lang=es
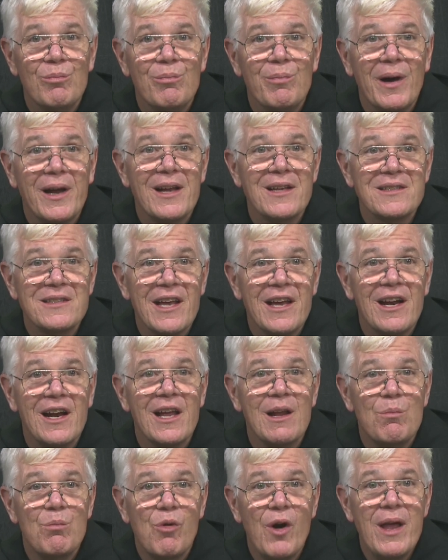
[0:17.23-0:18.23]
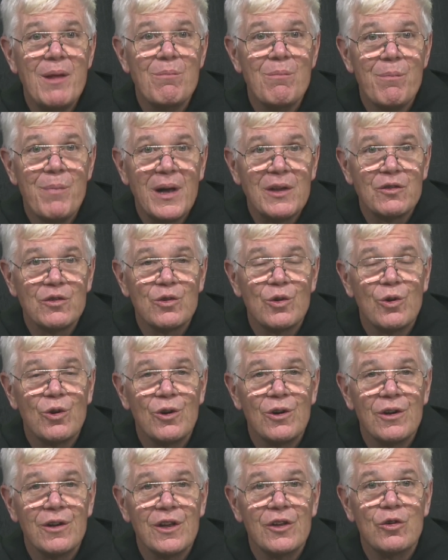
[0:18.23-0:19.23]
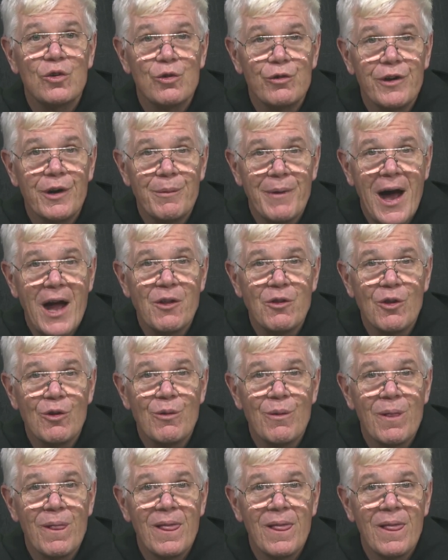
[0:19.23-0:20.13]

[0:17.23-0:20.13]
para ser el buen pastor de tu rebaño.